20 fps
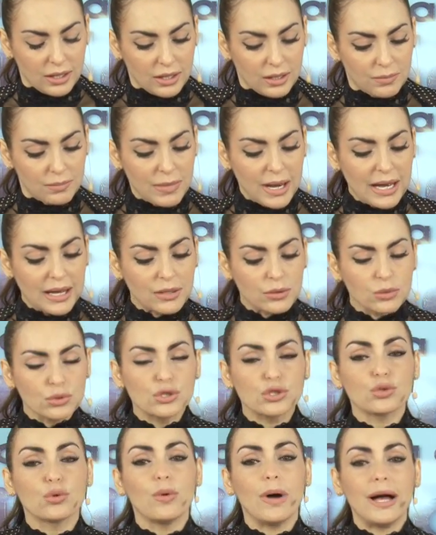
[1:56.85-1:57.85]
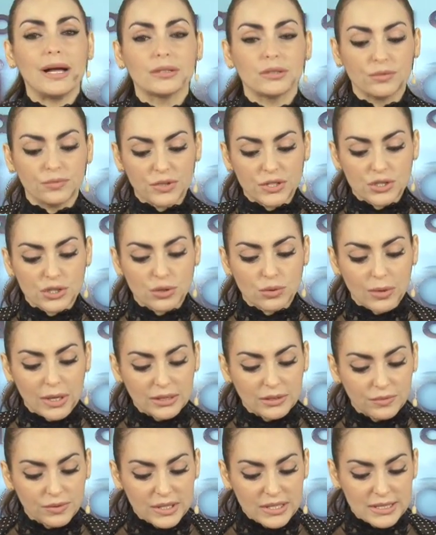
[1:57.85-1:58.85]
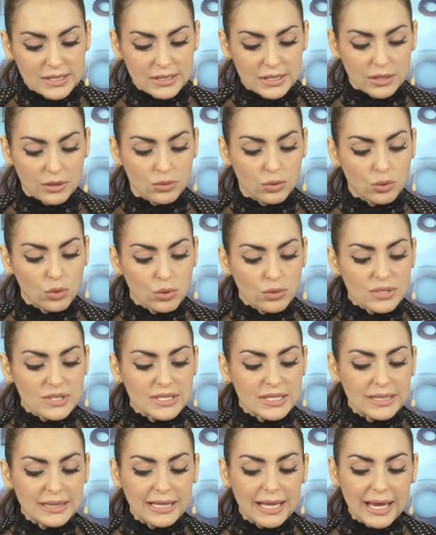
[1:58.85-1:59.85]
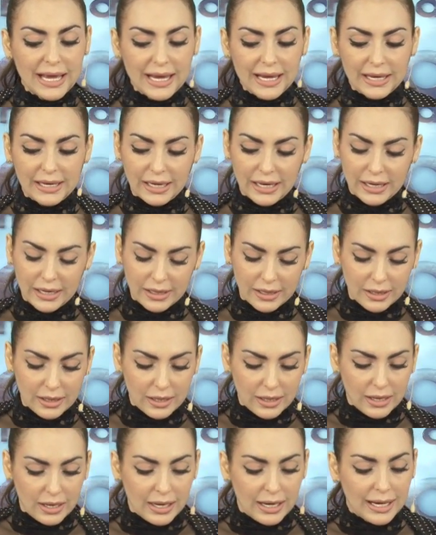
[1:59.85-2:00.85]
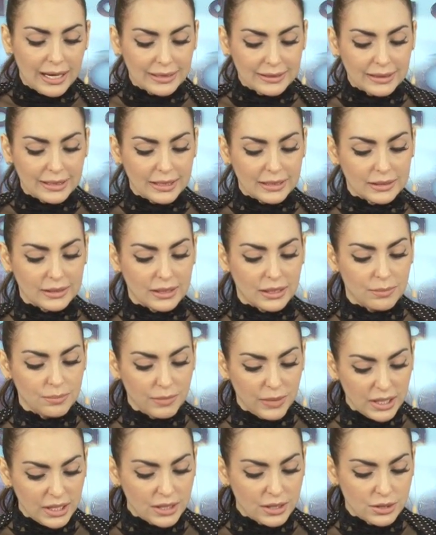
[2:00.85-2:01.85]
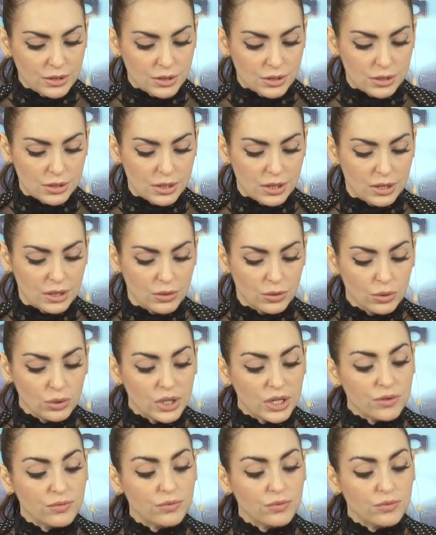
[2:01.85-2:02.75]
Marcos 4, 24, 25. Considerem atentamente o que